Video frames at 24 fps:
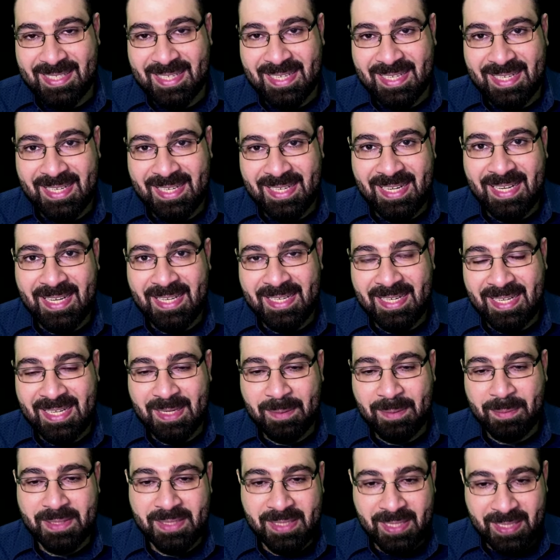نحن نحن
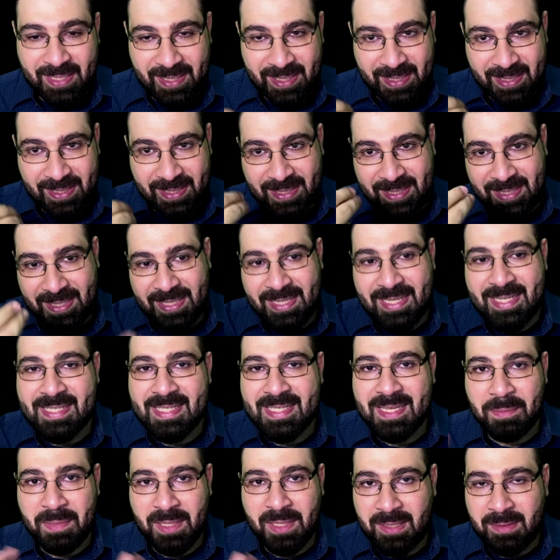بدنا
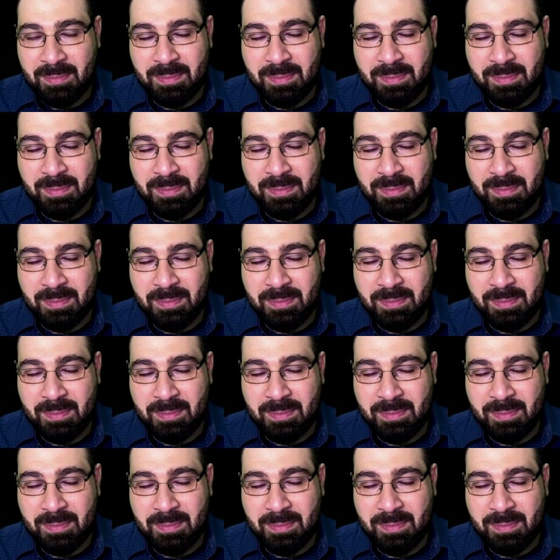نقيسها بال,